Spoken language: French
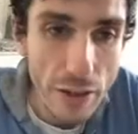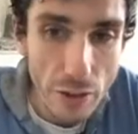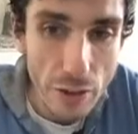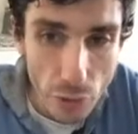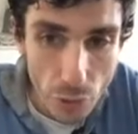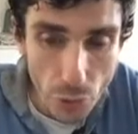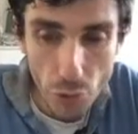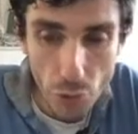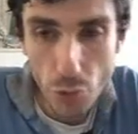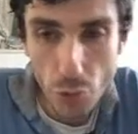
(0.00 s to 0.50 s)

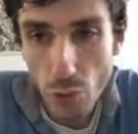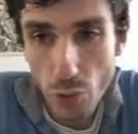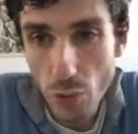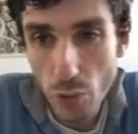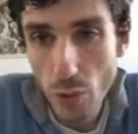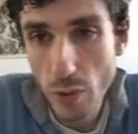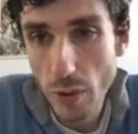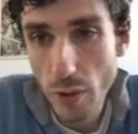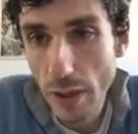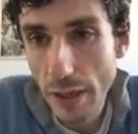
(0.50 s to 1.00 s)
du
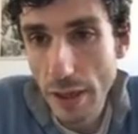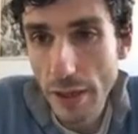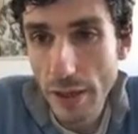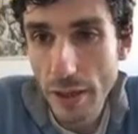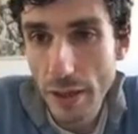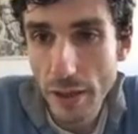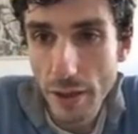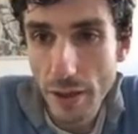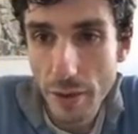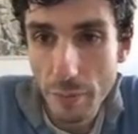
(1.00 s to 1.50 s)
coup,
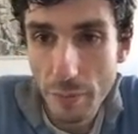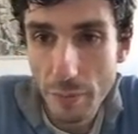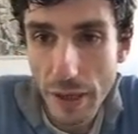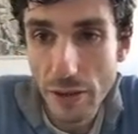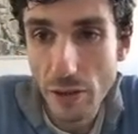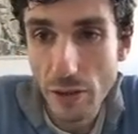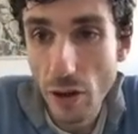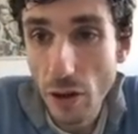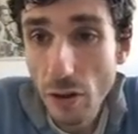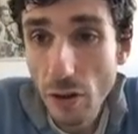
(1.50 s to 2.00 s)
euh,
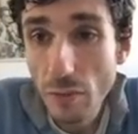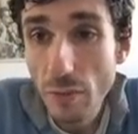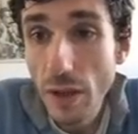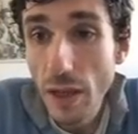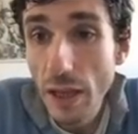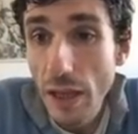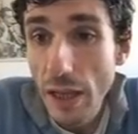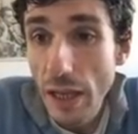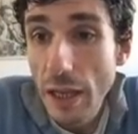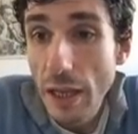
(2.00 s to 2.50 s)
maintenant,
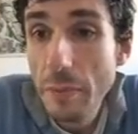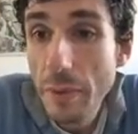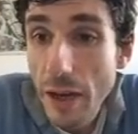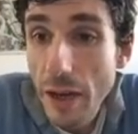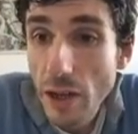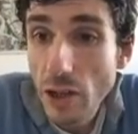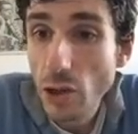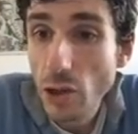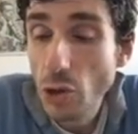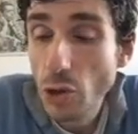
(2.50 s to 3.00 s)
eh
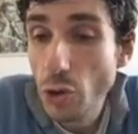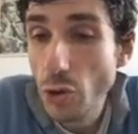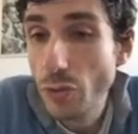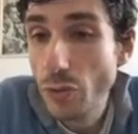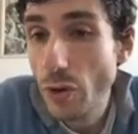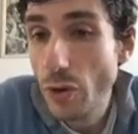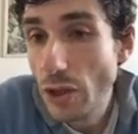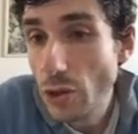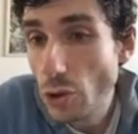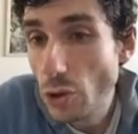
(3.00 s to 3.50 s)
ben, je
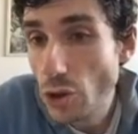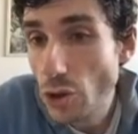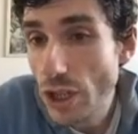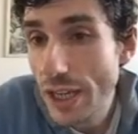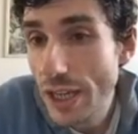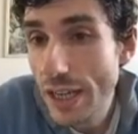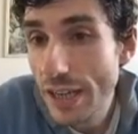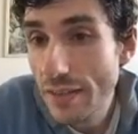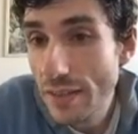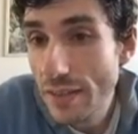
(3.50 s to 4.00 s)
vois que
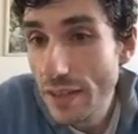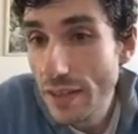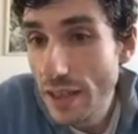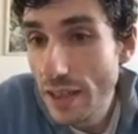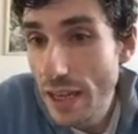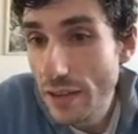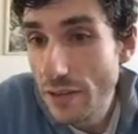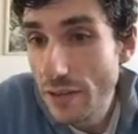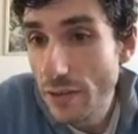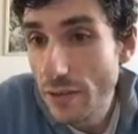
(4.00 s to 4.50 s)
j'ai
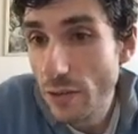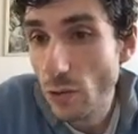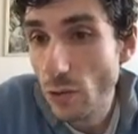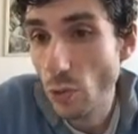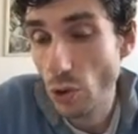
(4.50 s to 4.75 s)
étiquette, donc